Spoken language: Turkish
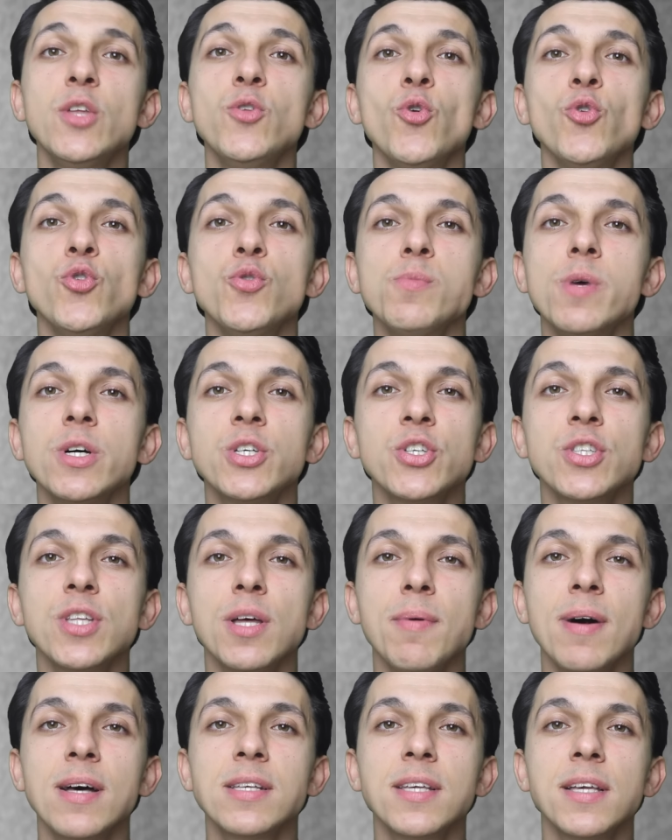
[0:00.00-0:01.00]
Videonun
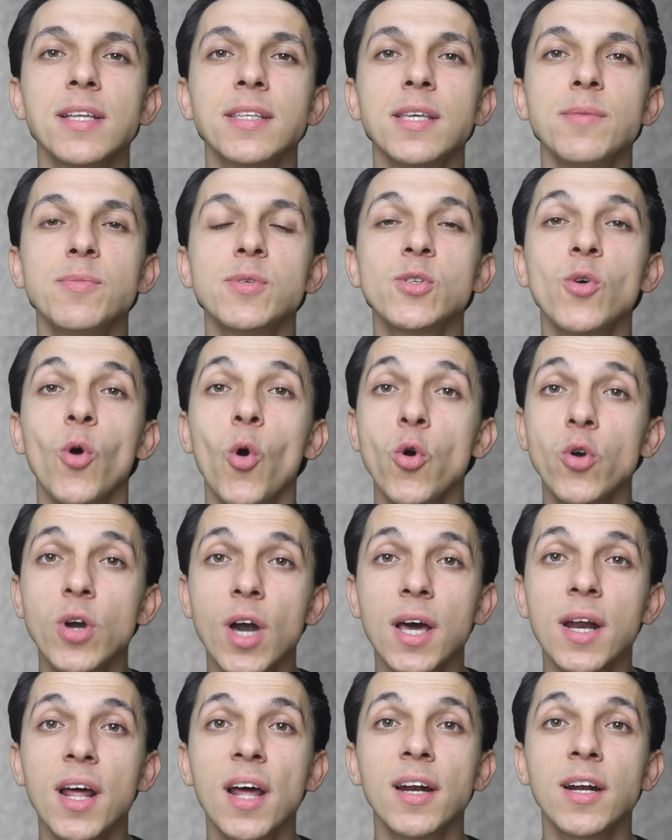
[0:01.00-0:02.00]
başında bahsettiğimiz o
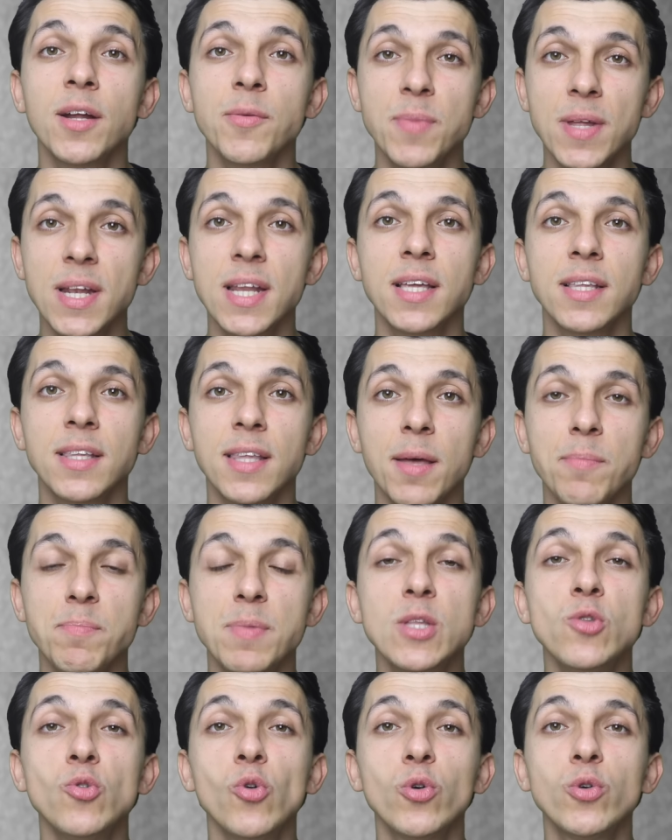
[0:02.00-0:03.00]
kararla birlikte
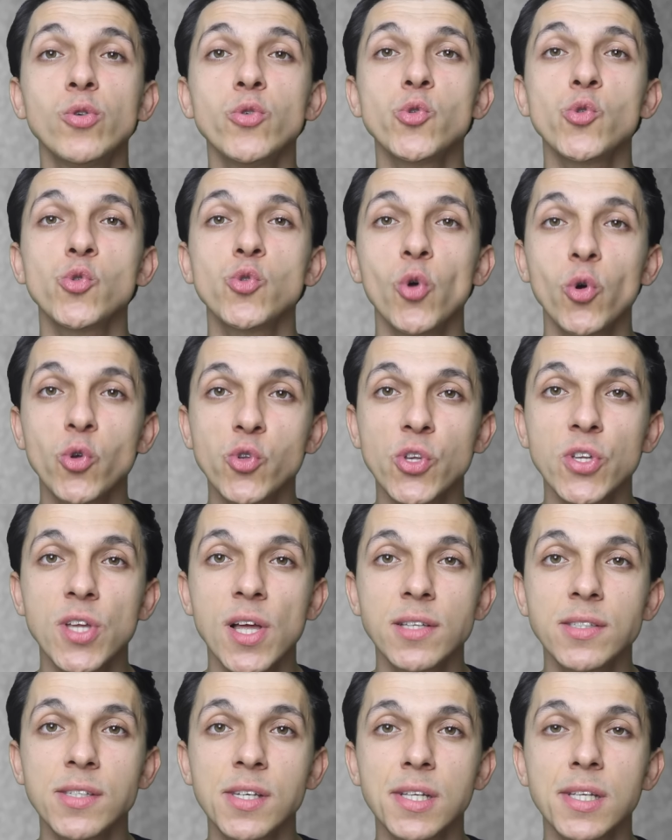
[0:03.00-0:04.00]

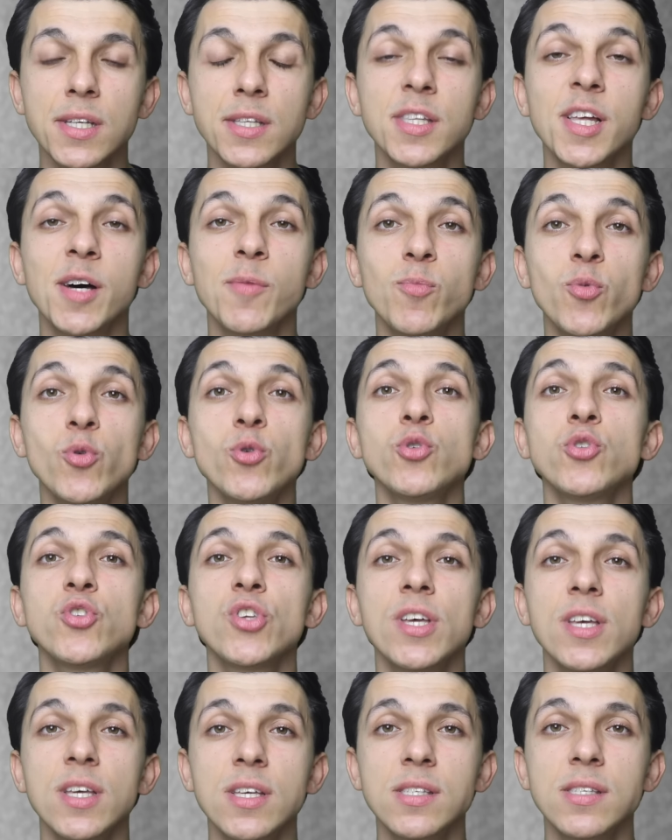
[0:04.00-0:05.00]
1996 yılında
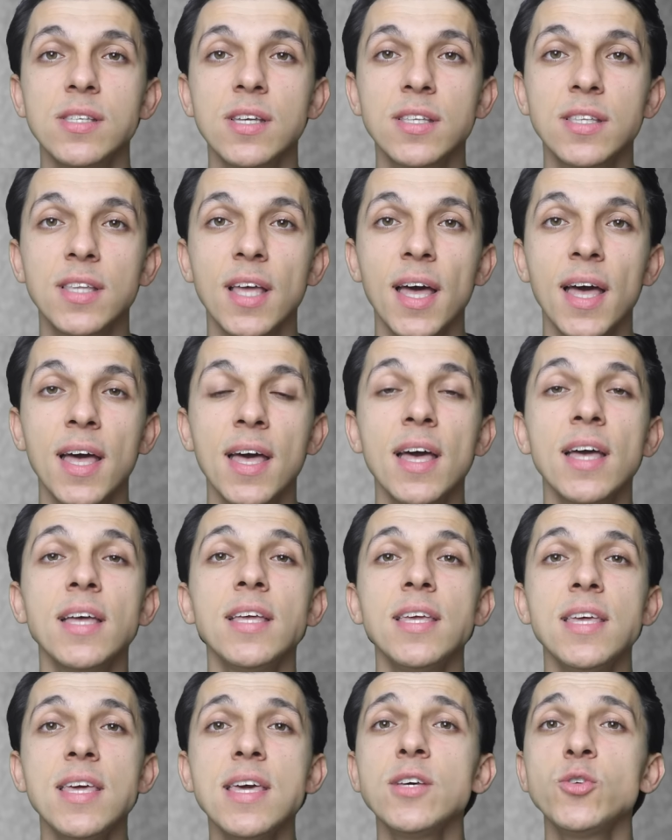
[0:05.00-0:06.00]
Bursa İznik'te
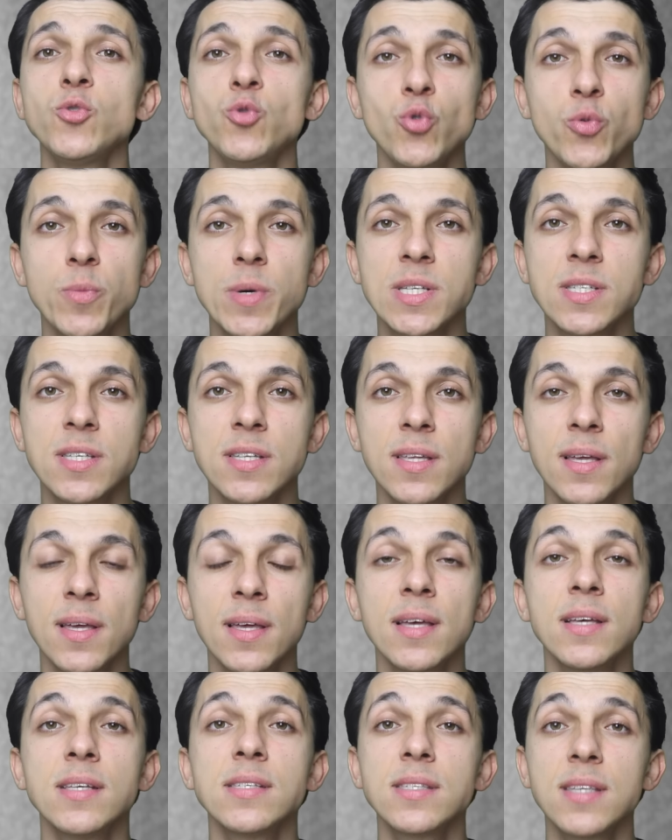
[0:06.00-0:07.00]
ilk şubesini
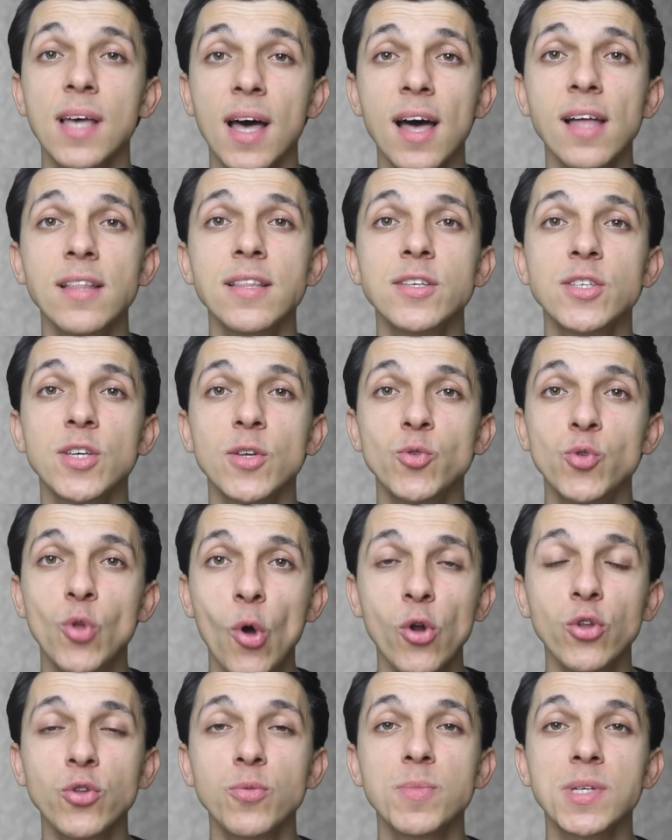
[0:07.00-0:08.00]
sadece
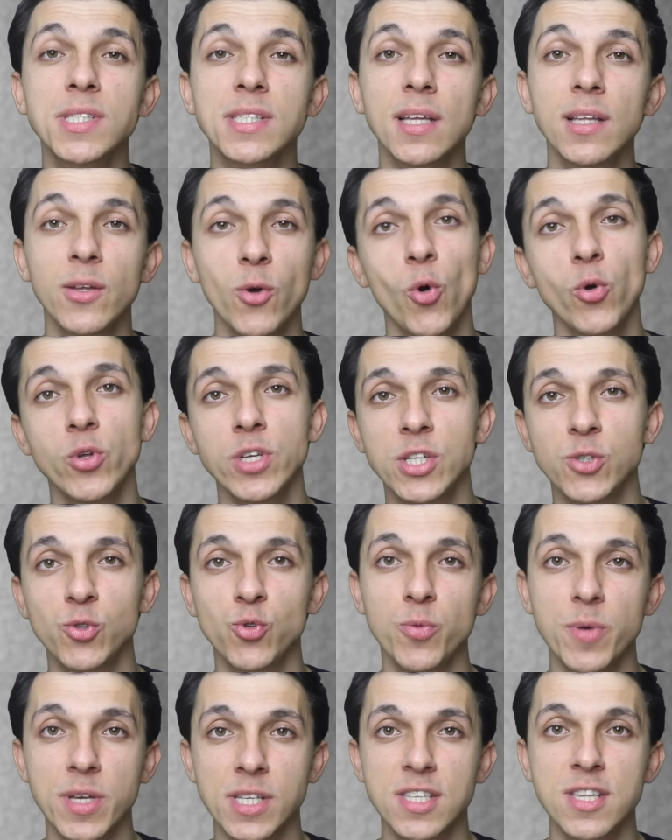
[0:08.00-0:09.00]
4 masalı o ilk
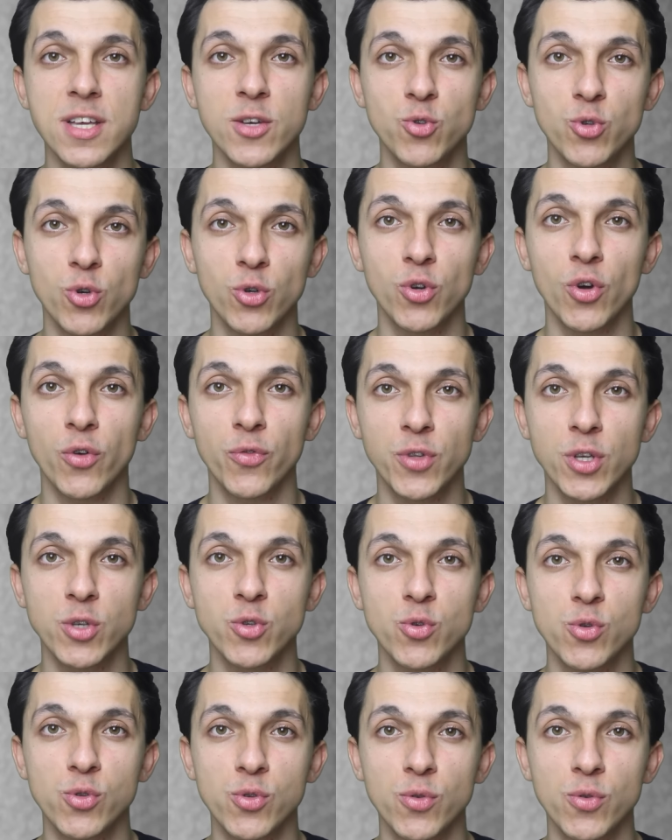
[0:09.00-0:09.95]
şubesini açıyor Köfteci